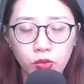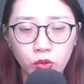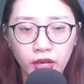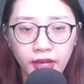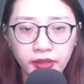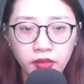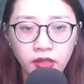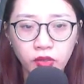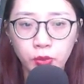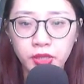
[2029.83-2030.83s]
của hắn
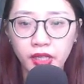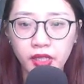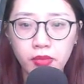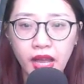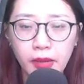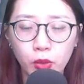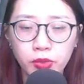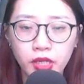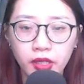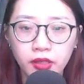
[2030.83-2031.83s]
cũng chỉ ba bốn
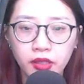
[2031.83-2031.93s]
đời,